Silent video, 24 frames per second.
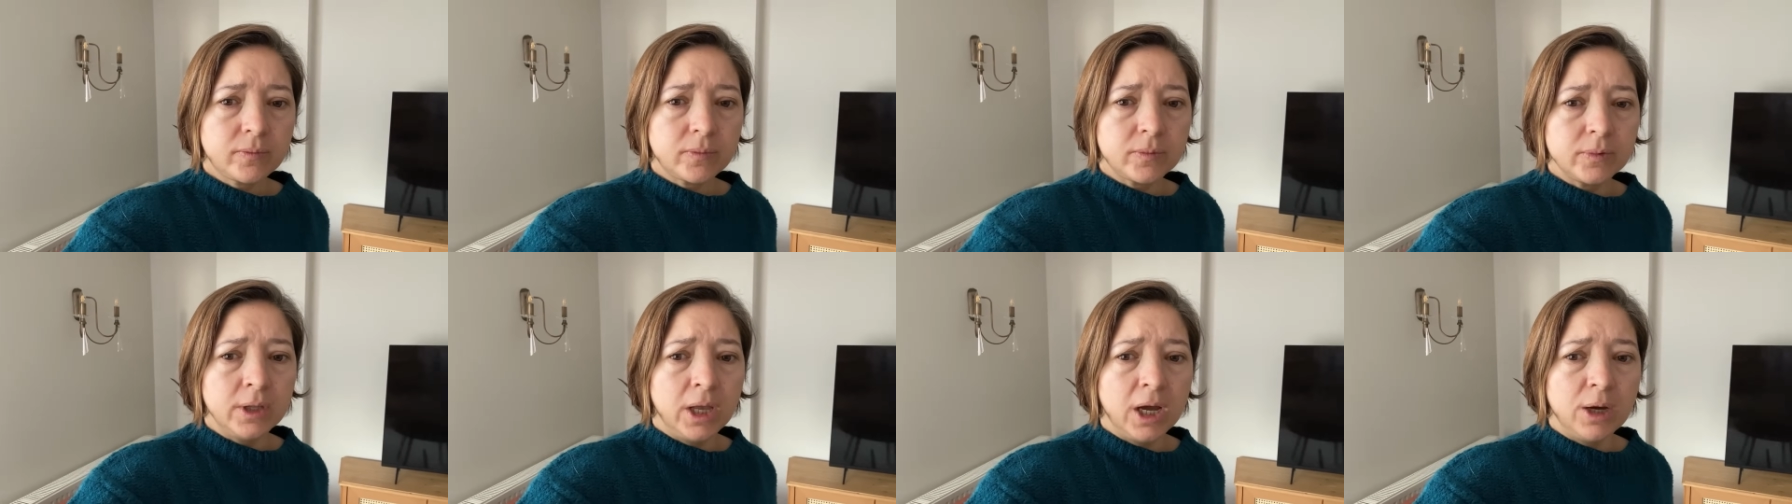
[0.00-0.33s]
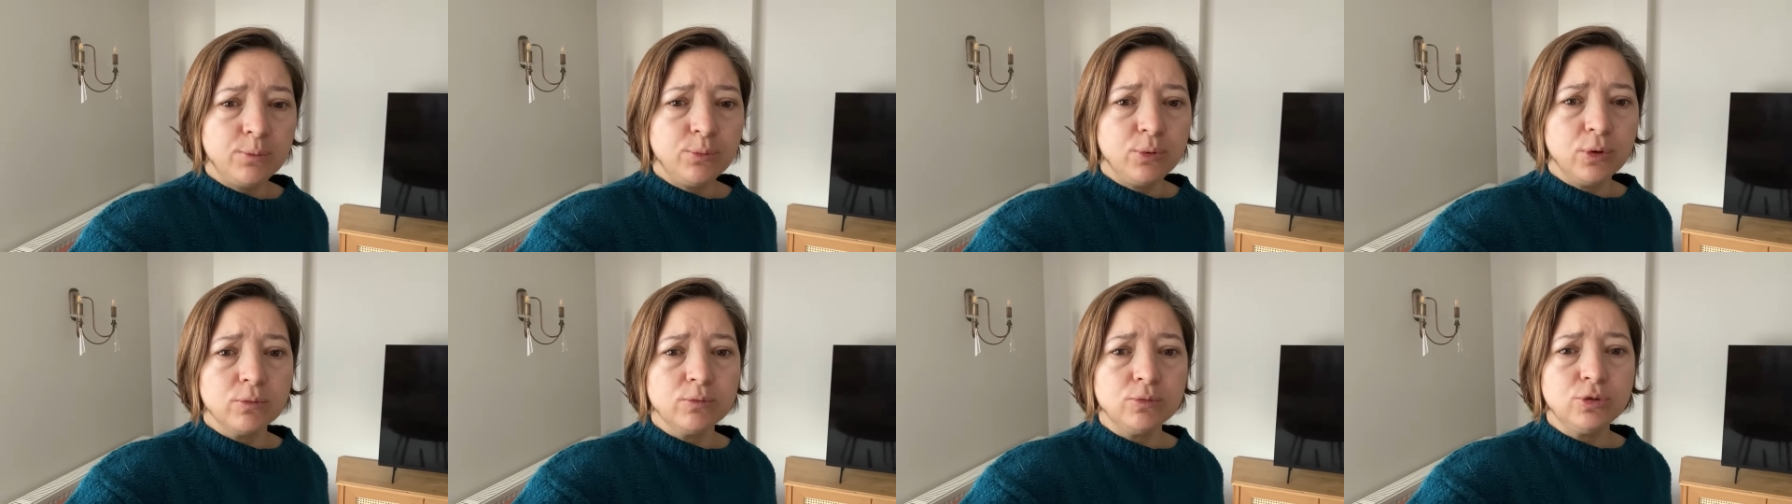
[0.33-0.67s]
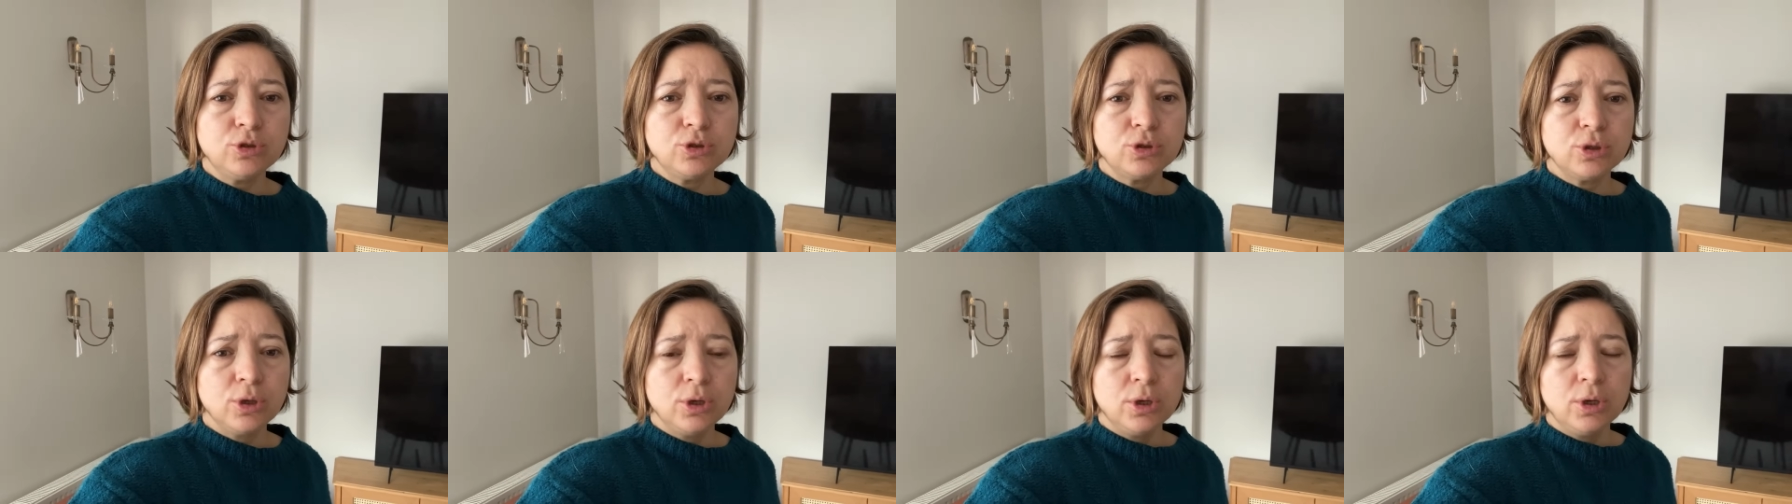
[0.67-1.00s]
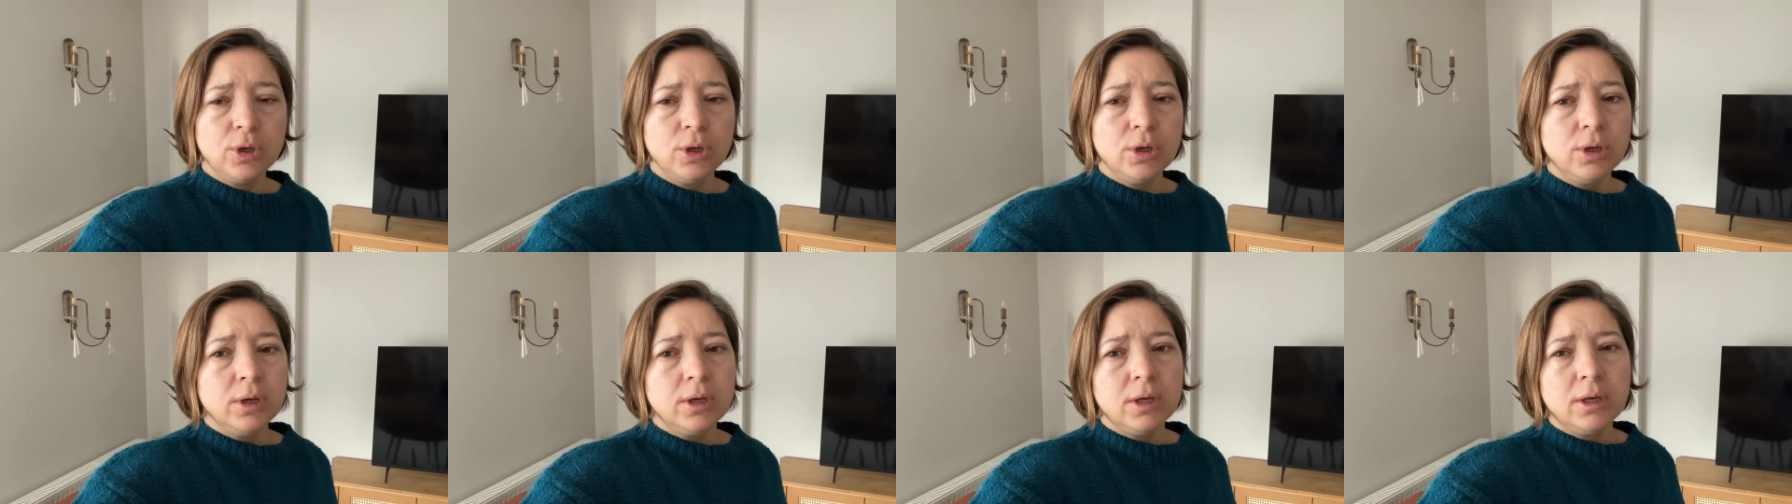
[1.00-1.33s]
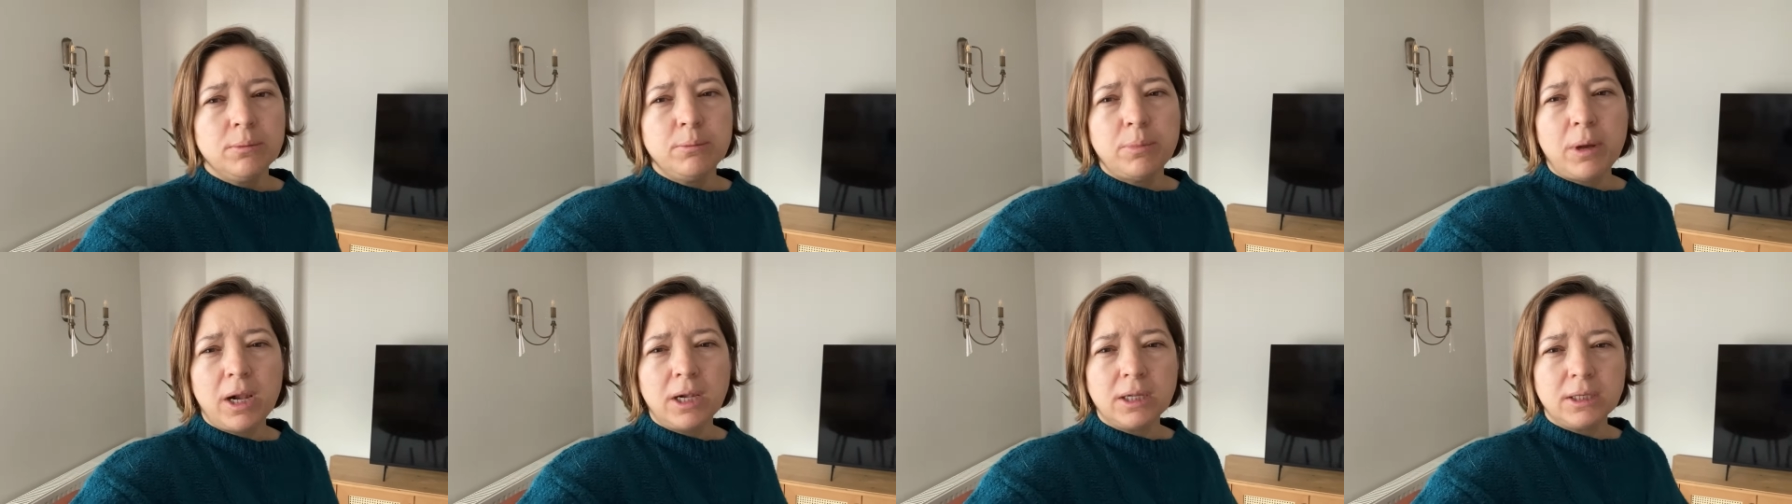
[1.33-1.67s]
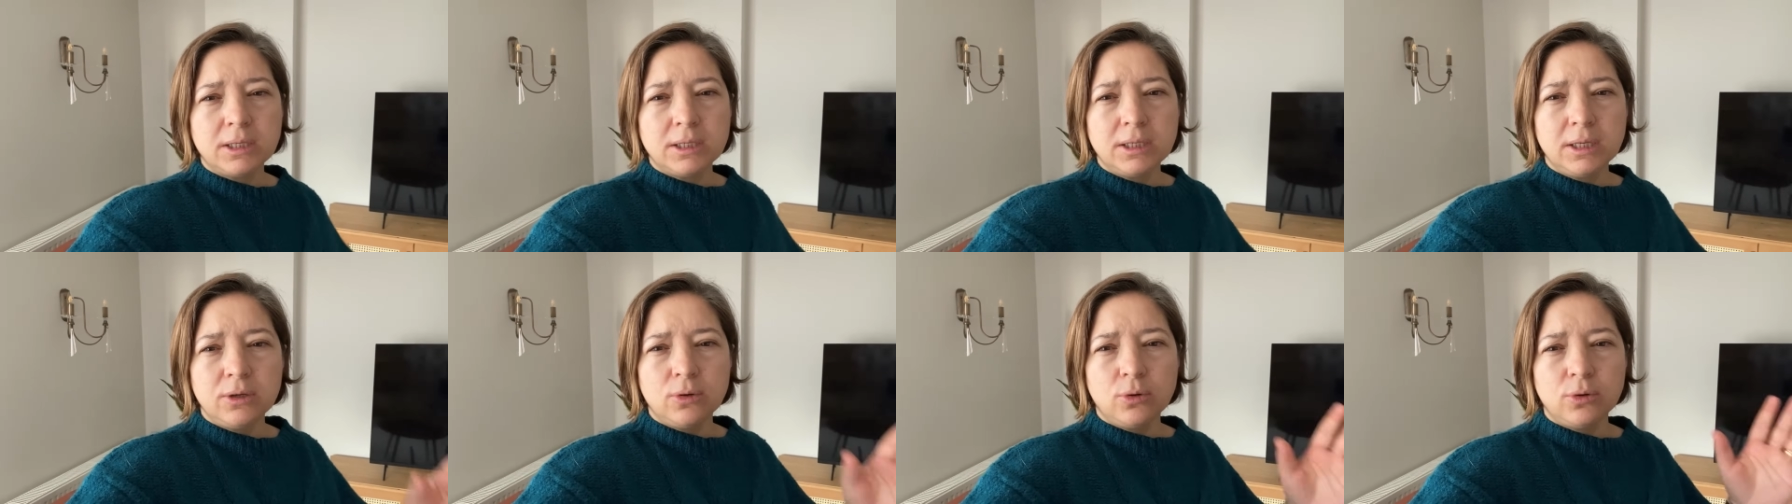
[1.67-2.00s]
Ne yapıyormuş?
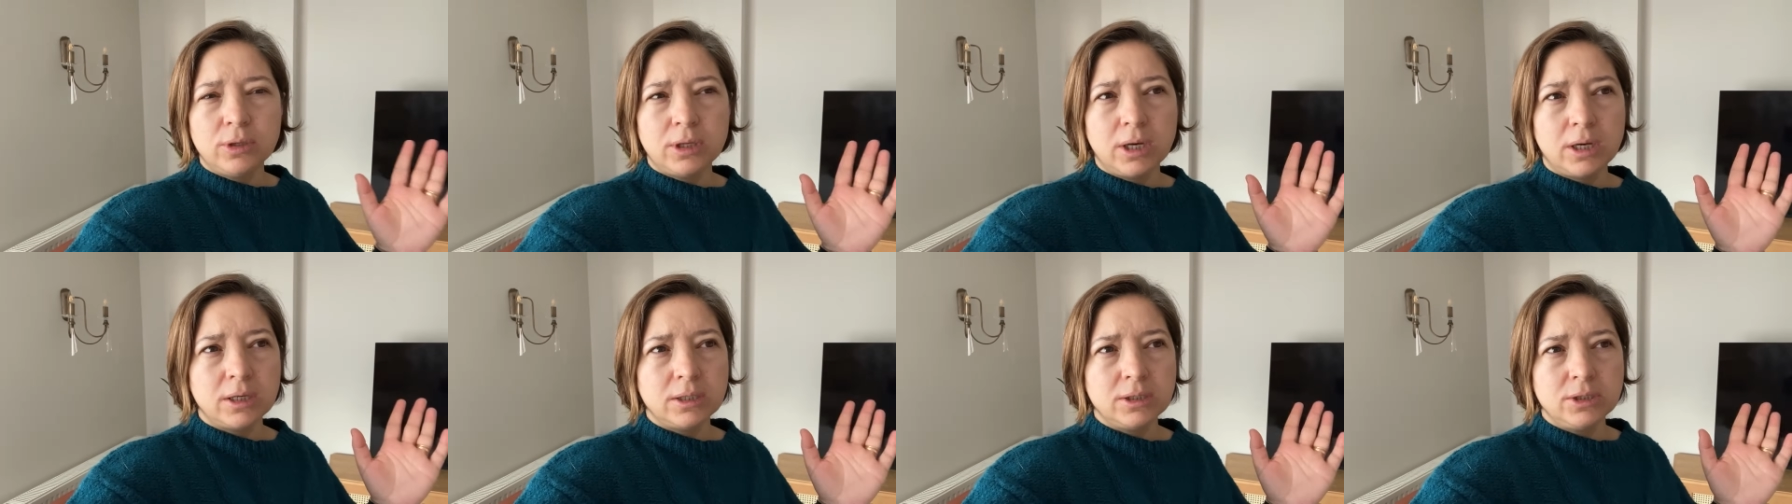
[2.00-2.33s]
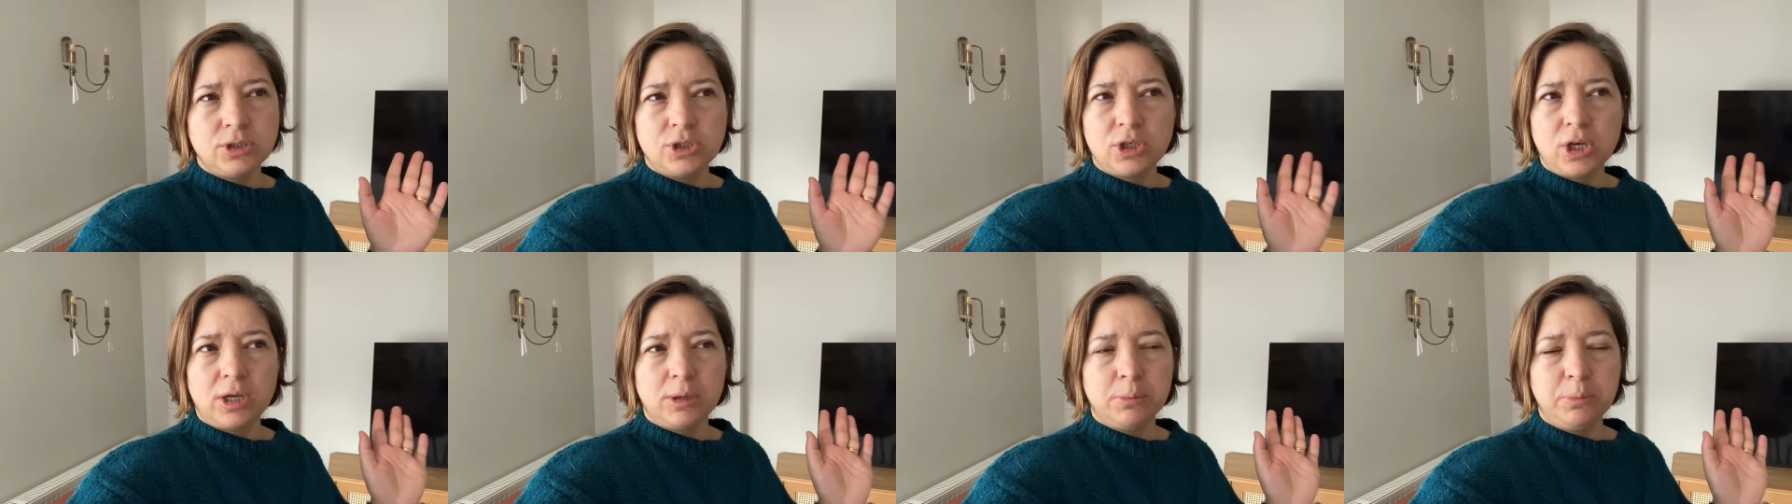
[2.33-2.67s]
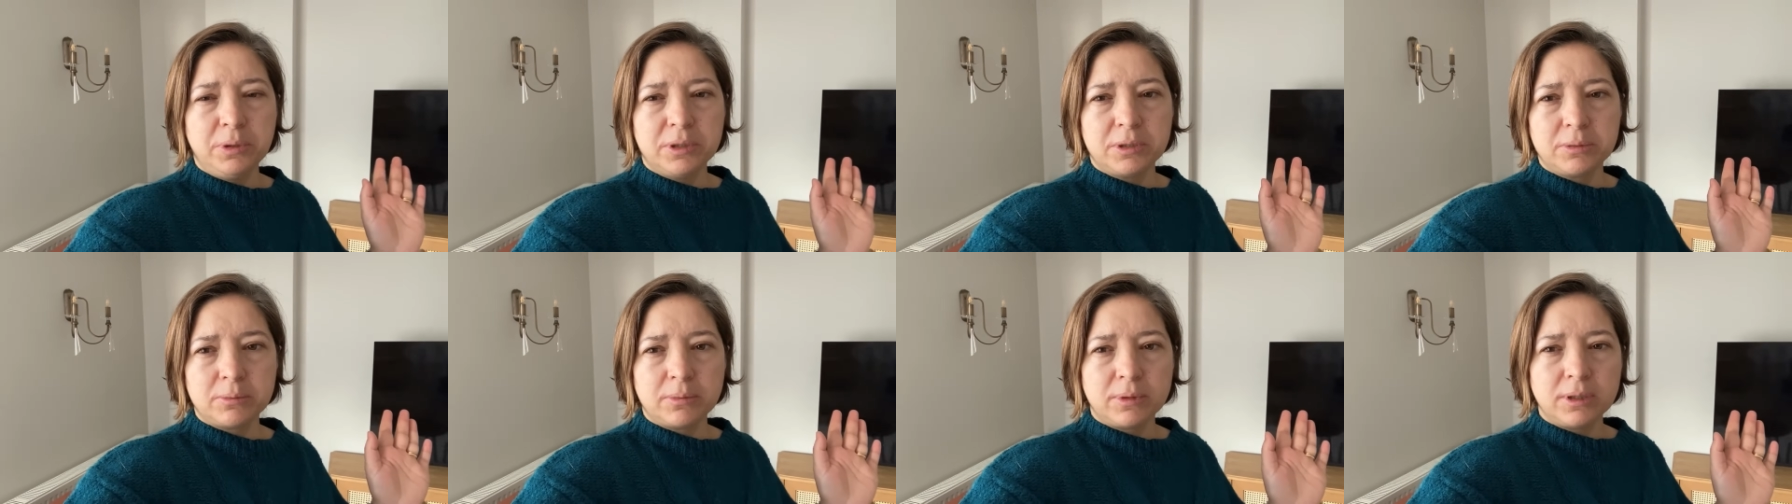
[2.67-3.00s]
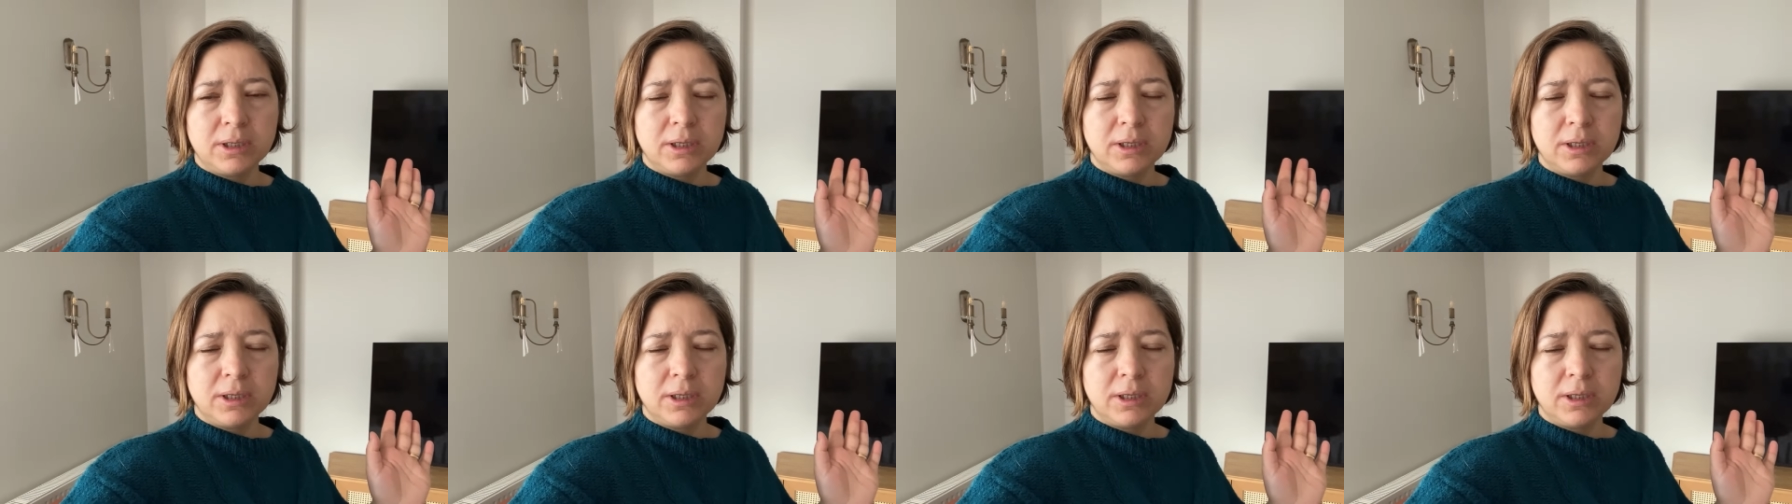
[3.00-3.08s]
Belki de ona şey yaparım,